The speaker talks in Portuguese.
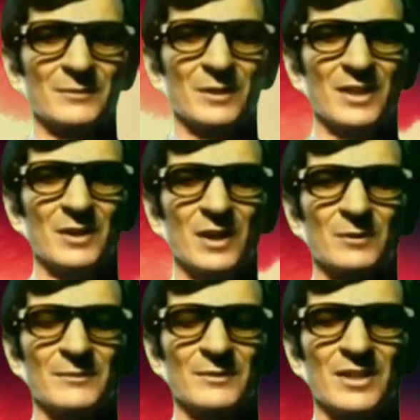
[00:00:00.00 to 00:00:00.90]

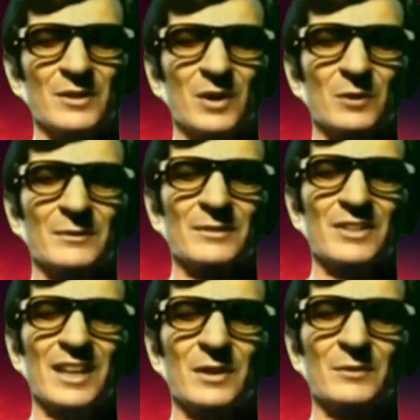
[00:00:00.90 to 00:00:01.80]
espiritual, e não a
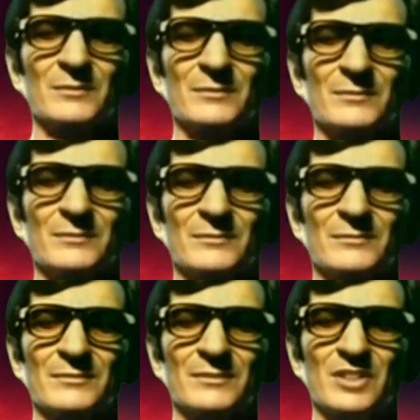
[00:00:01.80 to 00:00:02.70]
material.
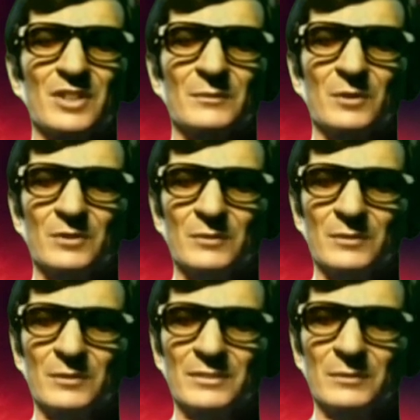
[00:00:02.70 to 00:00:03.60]
Que mundo
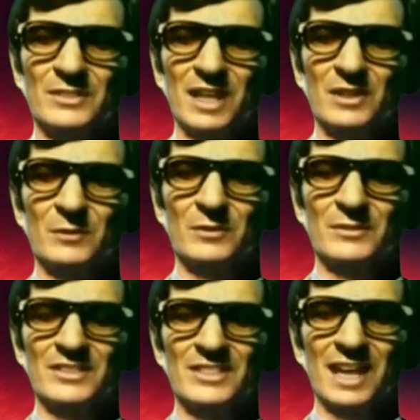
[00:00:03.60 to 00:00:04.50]
vamos habitar quando
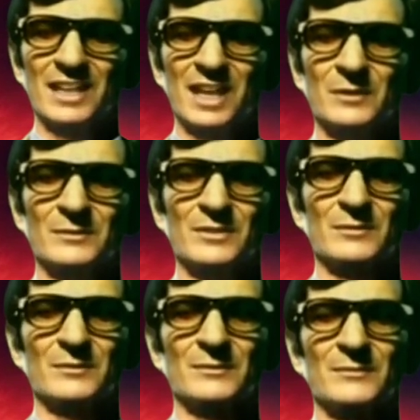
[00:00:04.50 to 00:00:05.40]

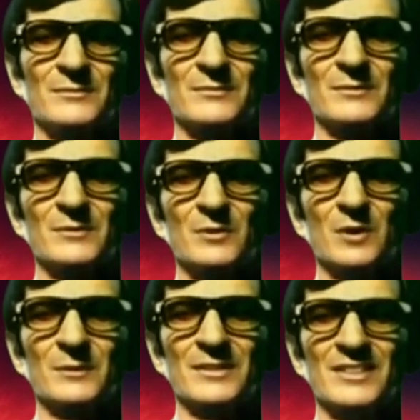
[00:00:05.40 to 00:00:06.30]
desencarnarmos?
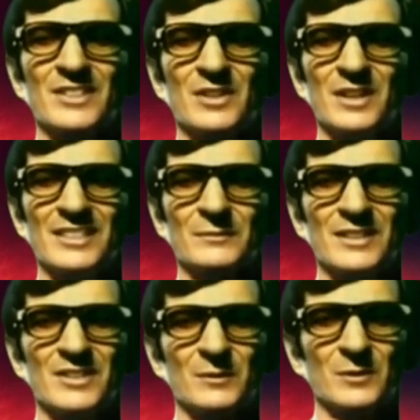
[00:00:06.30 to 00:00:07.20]
Uma das histórias
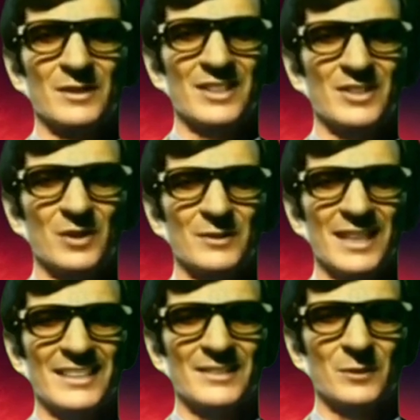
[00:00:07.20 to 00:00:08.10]
mais comoventes
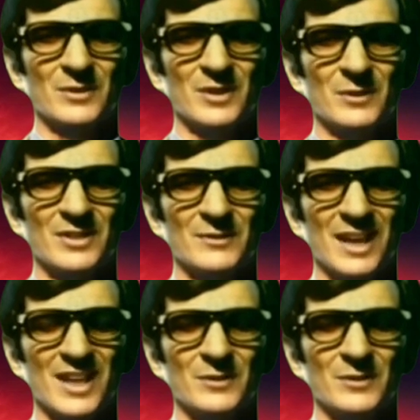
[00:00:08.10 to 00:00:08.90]
contadas por Chico Xavier